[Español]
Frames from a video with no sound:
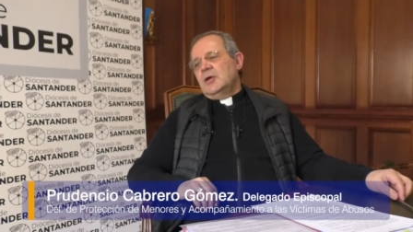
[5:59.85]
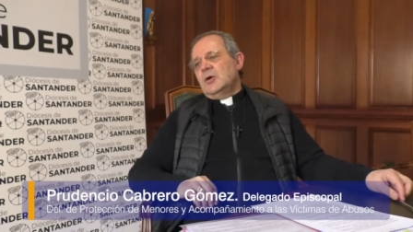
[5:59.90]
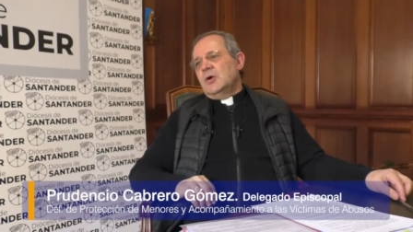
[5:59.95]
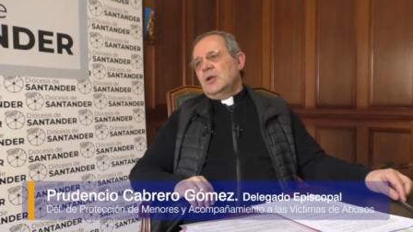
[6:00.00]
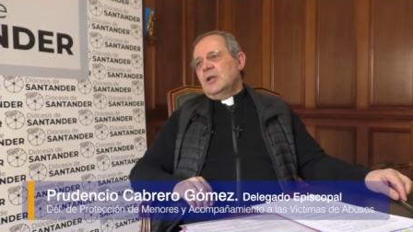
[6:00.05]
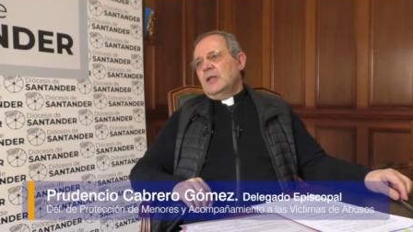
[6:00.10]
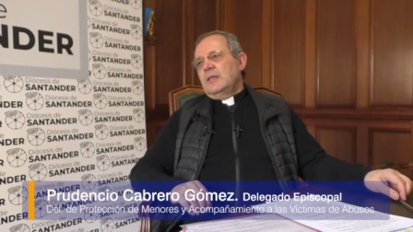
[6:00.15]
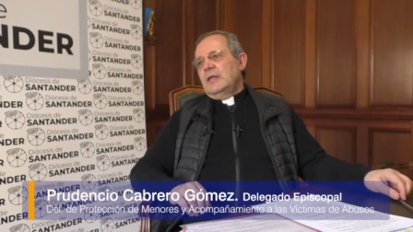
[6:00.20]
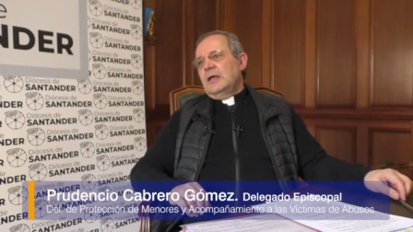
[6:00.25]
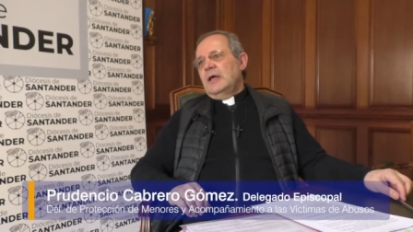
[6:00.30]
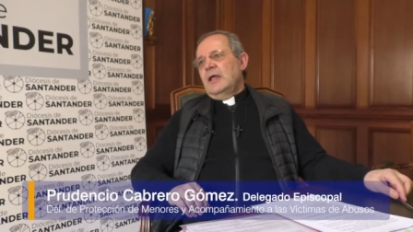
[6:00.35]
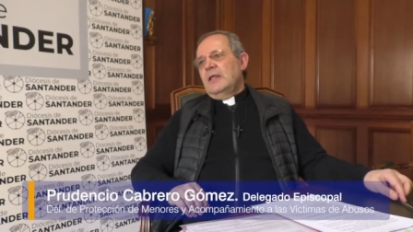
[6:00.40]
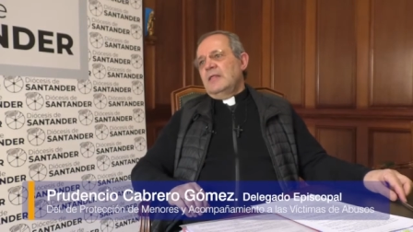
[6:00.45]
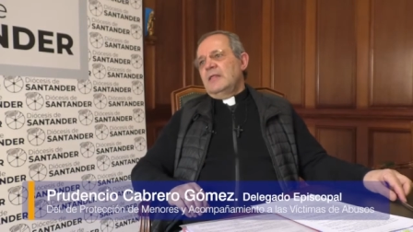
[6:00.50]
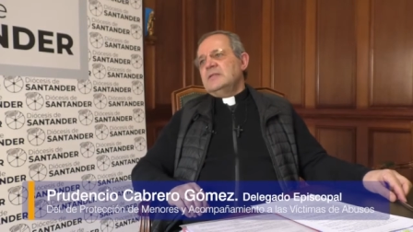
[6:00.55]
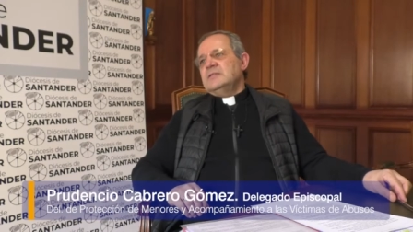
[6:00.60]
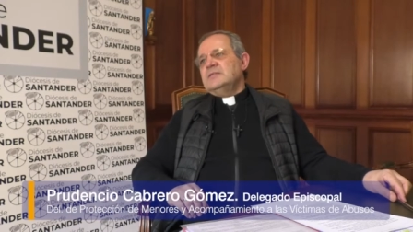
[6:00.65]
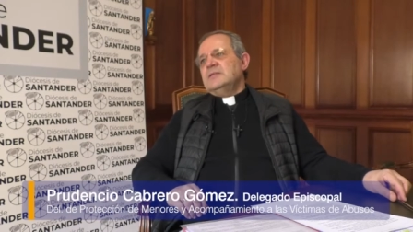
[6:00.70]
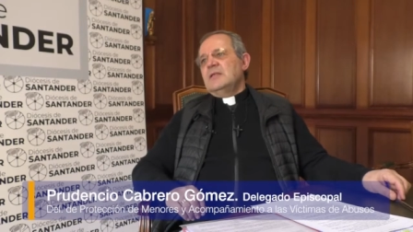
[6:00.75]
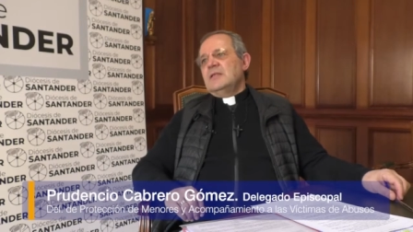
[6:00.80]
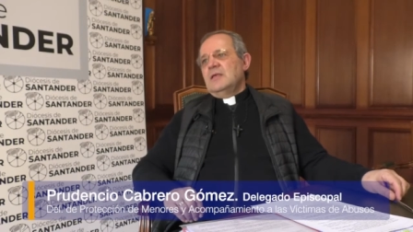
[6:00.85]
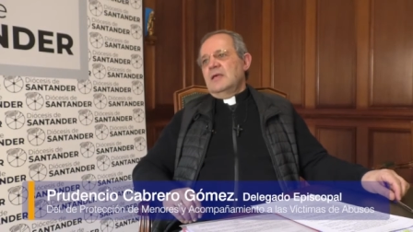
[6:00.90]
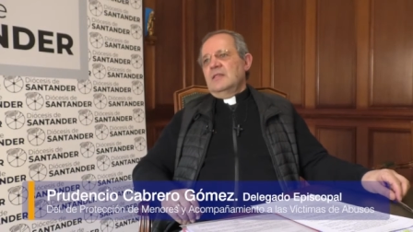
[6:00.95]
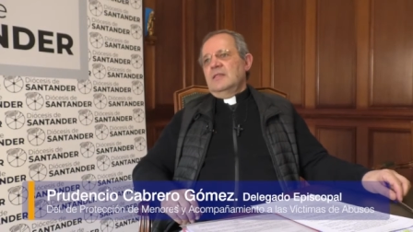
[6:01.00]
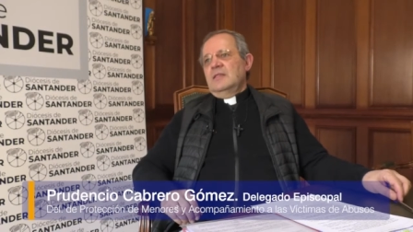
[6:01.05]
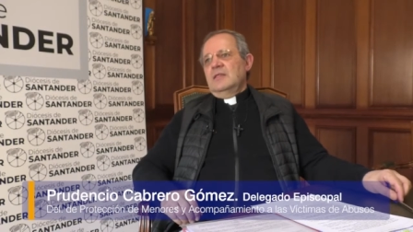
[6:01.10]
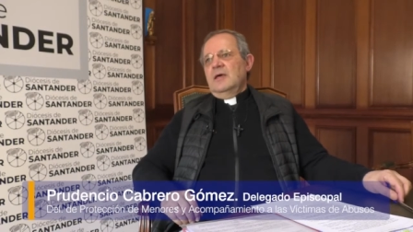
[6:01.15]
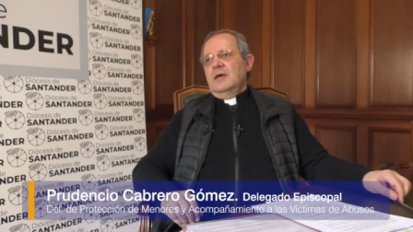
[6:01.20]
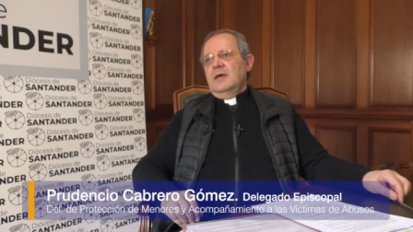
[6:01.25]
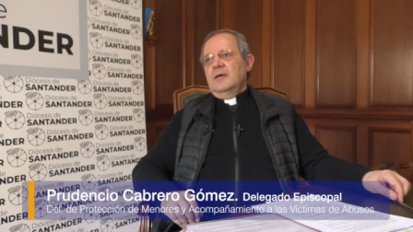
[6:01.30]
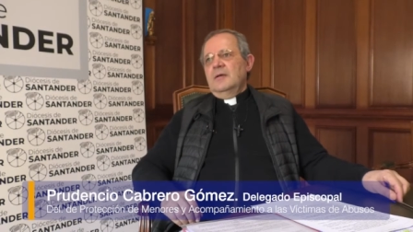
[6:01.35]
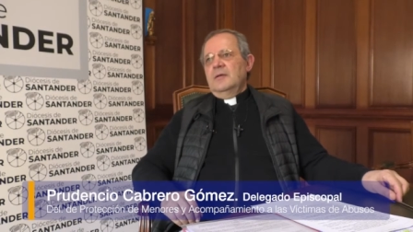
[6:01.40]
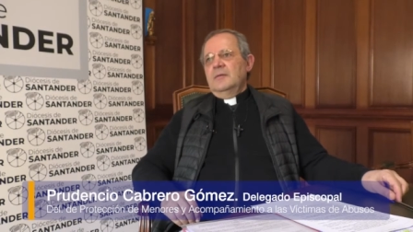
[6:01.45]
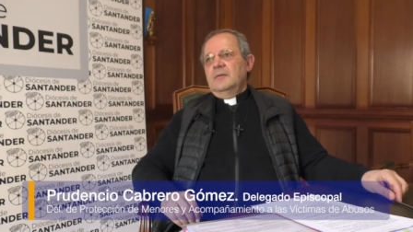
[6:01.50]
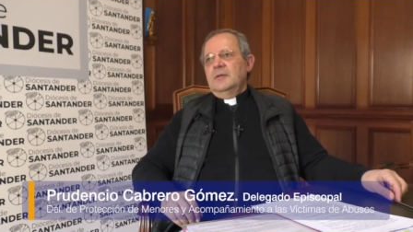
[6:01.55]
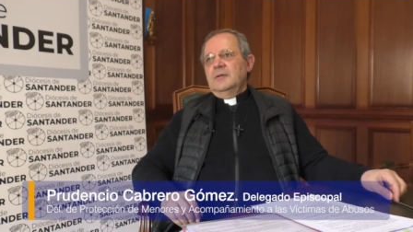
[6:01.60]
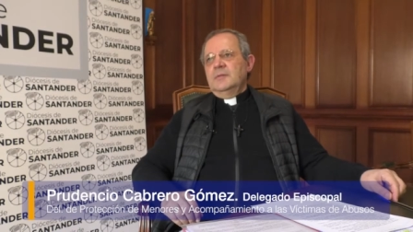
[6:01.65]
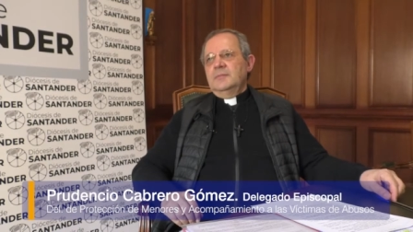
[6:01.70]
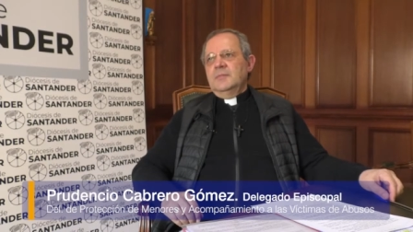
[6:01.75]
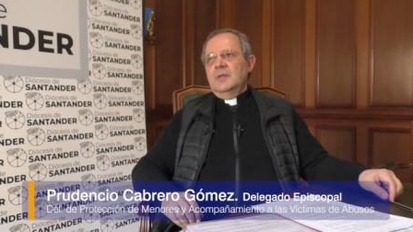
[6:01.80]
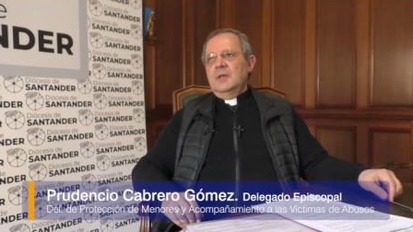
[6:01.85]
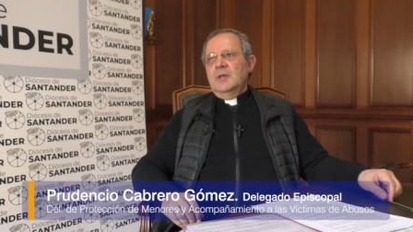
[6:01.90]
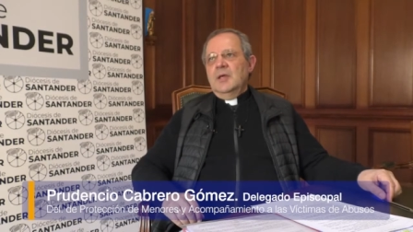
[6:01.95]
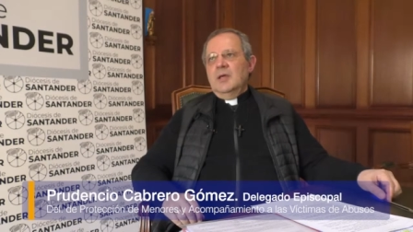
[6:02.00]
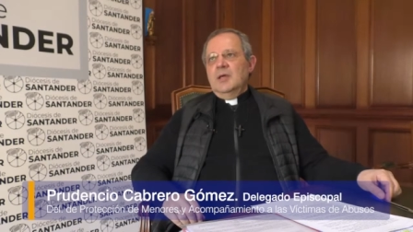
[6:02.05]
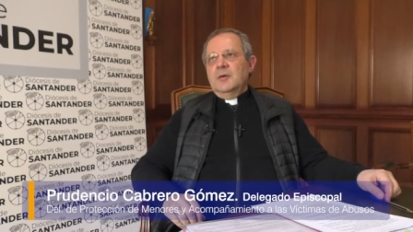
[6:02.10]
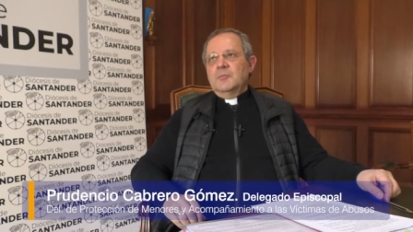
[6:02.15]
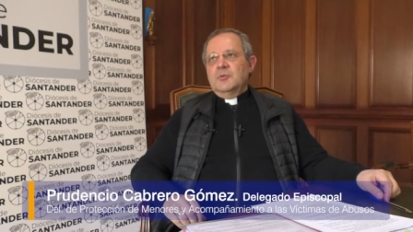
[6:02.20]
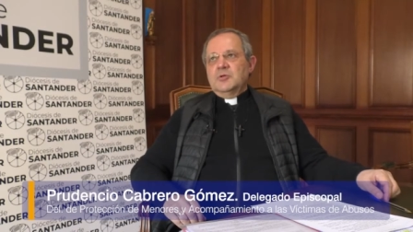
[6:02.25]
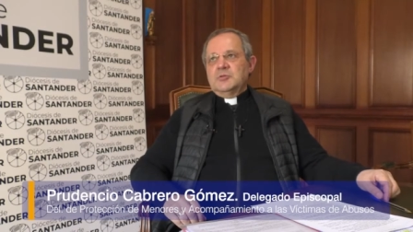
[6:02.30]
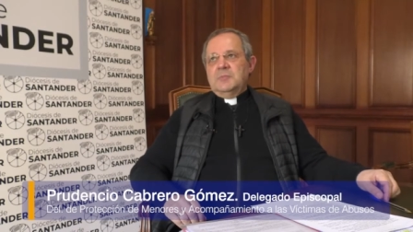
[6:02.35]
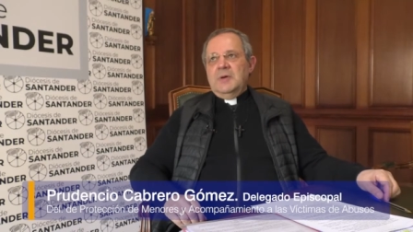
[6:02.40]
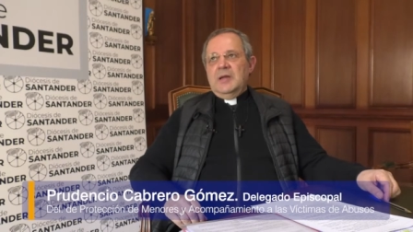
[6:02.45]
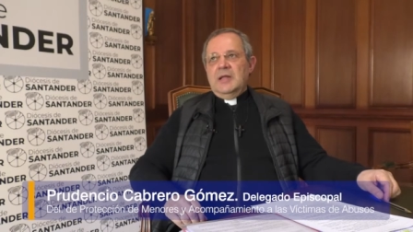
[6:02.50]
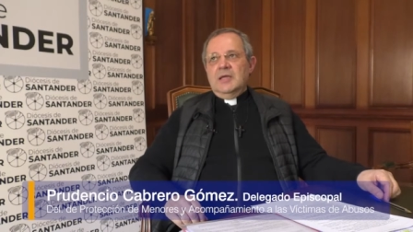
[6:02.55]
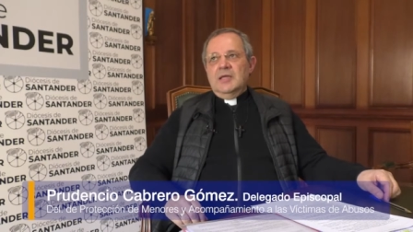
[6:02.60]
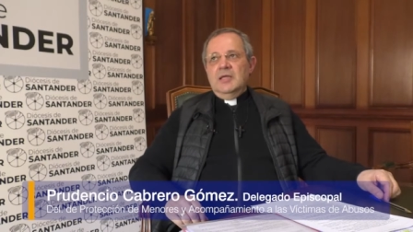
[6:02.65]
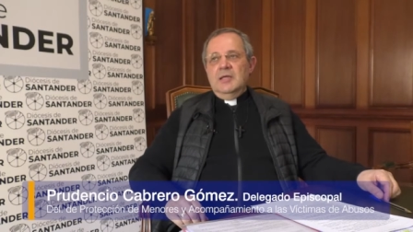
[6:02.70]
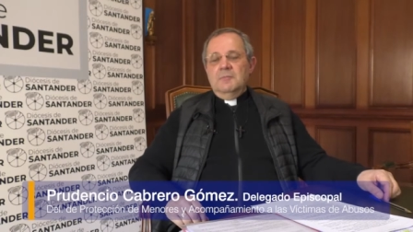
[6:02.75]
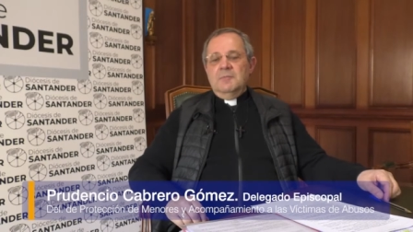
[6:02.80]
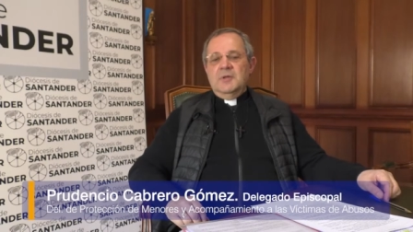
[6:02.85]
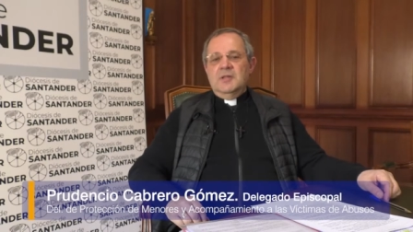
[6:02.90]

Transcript: con la delegada de enseñanza. ¿eh? Pues ¿para qué?